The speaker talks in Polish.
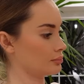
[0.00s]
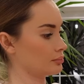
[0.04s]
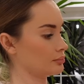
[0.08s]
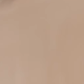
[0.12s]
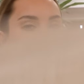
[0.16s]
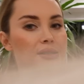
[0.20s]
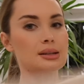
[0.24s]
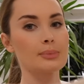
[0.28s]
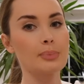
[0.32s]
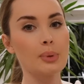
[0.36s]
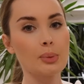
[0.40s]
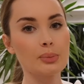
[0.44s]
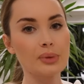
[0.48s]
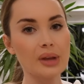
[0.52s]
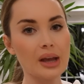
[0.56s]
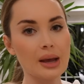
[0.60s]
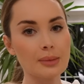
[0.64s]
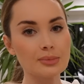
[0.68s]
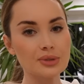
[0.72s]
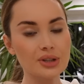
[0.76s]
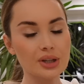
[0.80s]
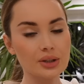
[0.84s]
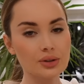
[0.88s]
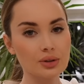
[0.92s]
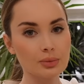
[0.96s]

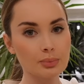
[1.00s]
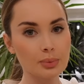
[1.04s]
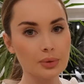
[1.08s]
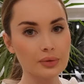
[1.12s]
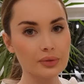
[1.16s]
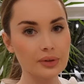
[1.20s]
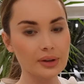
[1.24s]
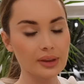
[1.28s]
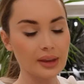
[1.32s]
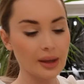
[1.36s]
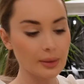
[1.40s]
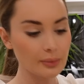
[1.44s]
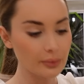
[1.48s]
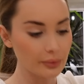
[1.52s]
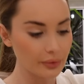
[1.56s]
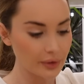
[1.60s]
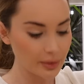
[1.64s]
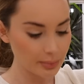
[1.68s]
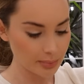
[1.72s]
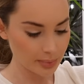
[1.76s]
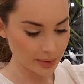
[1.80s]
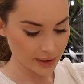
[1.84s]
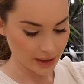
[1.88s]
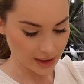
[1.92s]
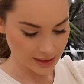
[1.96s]
Zapomniałam, że ja to powinnam
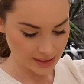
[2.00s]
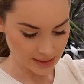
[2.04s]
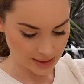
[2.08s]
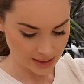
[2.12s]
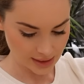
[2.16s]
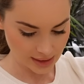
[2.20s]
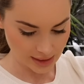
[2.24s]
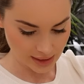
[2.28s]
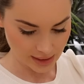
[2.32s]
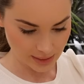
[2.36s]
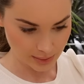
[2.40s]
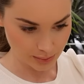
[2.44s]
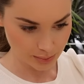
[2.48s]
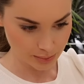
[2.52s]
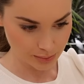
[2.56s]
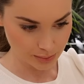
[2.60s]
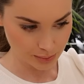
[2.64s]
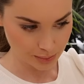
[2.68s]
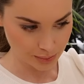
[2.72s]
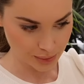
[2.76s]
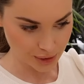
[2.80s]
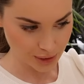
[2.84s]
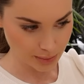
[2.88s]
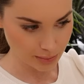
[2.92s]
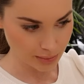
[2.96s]
wyprać i
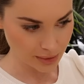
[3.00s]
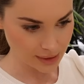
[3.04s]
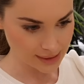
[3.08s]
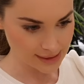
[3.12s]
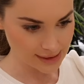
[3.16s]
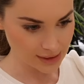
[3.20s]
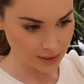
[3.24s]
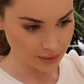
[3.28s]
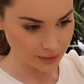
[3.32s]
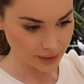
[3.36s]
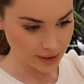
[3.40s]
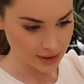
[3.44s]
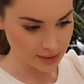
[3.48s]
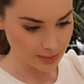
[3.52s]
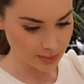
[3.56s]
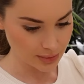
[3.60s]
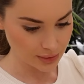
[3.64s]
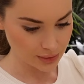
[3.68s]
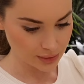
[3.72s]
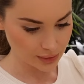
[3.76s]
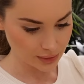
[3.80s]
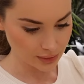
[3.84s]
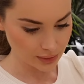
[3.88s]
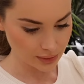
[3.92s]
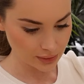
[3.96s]
przeprasować, bo
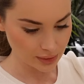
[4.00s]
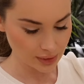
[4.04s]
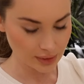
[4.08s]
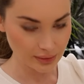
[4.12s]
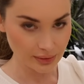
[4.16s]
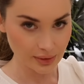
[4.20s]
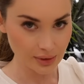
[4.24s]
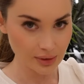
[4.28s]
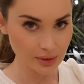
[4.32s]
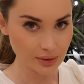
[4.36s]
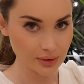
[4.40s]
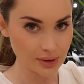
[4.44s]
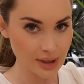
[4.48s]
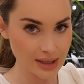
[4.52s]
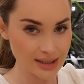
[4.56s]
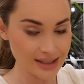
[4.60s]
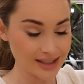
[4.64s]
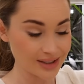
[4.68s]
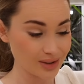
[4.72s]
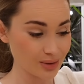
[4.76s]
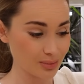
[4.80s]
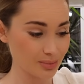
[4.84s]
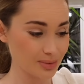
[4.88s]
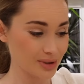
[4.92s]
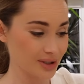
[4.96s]
to nie wygląda za
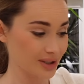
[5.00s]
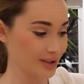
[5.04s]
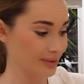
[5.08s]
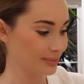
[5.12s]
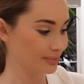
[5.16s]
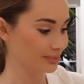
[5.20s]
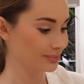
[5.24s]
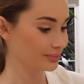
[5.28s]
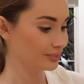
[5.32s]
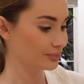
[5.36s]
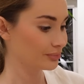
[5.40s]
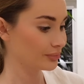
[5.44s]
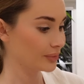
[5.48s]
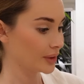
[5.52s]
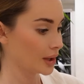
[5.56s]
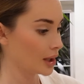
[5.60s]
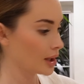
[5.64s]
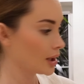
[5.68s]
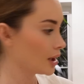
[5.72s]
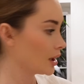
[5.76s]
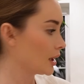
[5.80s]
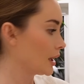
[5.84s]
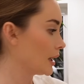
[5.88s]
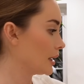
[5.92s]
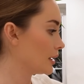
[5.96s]
dobrze.
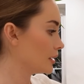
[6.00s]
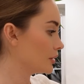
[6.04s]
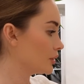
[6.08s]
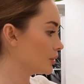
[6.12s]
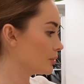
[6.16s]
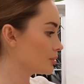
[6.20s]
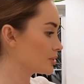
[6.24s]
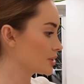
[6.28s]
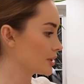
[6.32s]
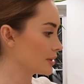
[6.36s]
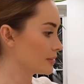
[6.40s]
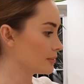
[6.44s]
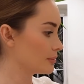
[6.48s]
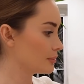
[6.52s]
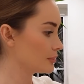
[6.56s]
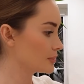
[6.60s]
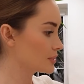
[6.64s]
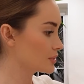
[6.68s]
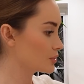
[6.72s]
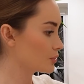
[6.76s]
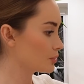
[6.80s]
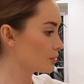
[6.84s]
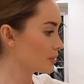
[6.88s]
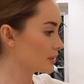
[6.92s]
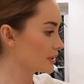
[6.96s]
Ale dobrze,
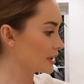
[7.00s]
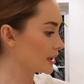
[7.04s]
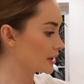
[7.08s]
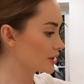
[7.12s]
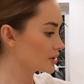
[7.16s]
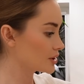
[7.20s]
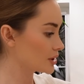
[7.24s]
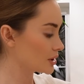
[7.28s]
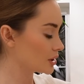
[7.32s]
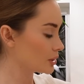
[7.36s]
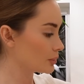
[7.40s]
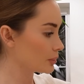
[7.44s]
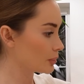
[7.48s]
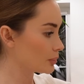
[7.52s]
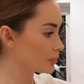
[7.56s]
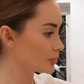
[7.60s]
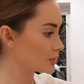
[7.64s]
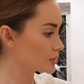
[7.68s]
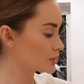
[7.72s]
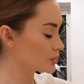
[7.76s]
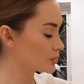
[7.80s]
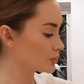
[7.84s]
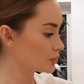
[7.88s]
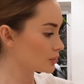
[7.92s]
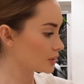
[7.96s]
zróbmy tak, że ja to po
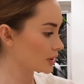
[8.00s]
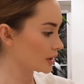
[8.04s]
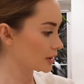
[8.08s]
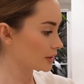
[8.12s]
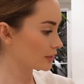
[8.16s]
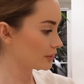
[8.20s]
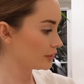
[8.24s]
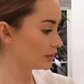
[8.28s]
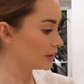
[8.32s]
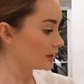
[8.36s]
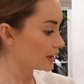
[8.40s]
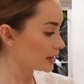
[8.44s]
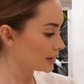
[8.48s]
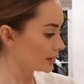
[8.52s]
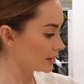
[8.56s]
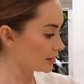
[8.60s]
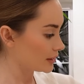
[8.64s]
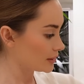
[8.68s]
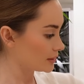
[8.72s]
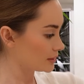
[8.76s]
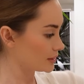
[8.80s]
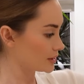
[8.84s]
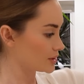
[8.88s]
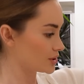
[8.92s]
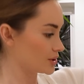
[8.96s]
prostu na chwilę, na,
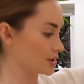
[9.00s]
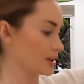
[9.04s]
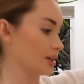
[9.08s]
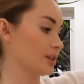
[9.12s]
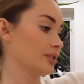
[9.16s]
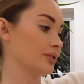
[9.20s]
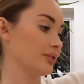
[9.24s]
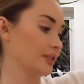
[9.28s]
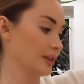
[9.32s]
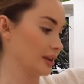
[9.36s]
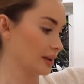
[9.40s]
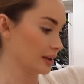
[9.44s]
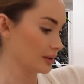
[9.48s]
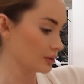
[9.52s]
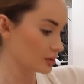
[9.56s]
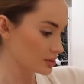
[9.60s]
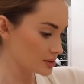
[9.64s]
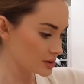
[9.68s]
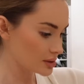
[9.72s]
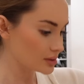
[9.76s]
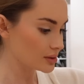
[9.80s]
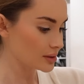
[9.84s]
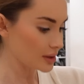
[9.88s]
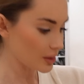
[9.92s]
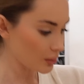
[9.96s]
znaczy na chwilę, no
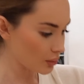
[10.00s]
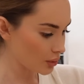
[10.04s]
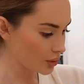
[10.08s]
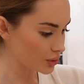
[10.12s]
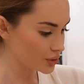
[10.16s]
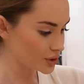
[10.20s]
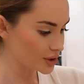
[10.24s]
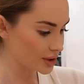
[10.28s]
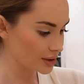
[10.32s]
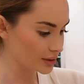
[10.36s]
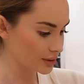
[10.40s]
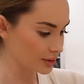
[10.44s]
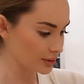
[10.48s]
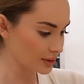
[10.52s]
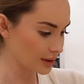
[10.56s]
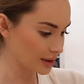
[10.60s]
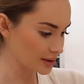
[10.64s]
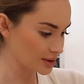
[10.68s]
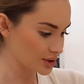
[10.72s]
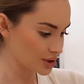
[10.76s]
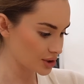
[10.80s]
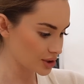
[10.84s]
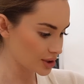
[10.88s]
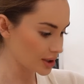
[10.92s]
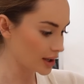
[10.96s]
co nałożę to na
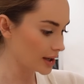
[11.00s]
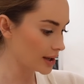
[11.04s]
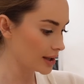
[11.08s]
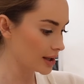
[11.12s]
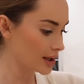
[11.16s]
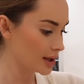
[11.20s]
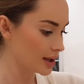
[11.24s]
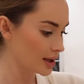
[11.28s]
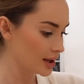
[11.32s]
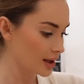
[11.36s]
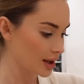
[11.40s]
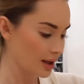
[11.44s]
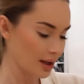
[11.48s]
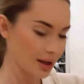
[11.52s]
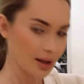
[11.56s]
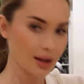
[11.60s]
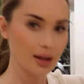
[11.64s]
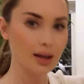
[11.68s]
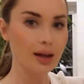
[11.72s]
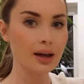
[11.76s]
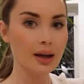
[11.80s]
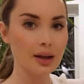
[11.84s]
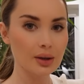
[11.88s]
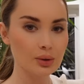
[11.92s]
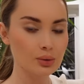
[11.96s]
dzisiaj,
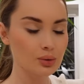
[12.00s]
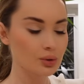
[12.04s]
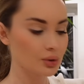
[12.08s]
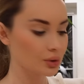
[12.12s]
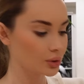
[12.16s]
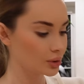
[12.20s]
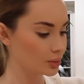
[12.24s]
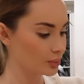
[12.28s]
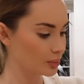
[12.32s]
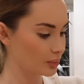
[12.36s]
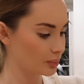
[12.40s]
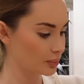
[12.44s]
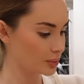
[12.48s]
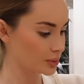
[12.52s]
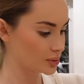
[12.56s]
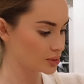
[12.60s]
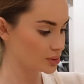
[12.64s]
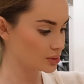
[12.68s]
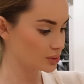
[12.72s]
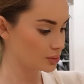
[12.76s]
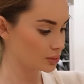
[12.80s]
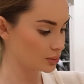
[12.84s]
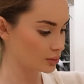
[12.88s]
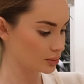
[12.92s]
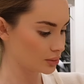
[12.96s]
a jutro to po
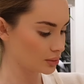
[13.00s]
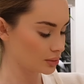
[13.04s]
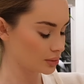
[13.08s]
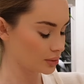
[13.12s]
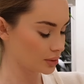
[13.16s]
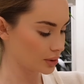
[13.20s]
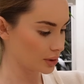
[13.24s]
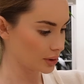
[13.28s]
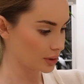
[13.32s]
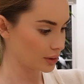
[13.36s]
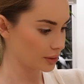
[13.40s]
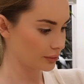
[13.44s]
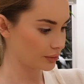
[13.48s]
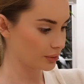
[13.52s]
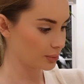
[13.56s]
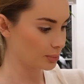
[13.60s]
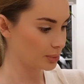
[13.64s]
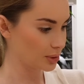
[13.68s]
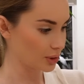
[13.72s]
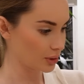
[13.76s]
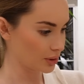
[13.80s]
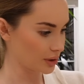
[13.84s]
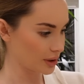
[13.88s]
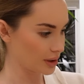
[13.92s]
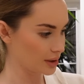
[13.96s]
prostu e,
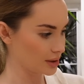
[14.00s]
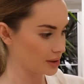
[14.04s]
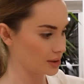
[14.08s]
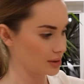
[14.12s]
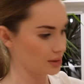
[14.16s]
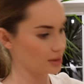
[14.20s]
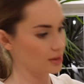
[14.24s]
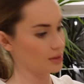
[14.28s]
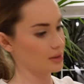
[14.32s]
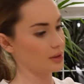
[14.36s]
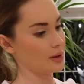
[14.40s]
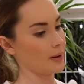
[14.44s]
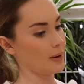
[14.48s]
wypiorę i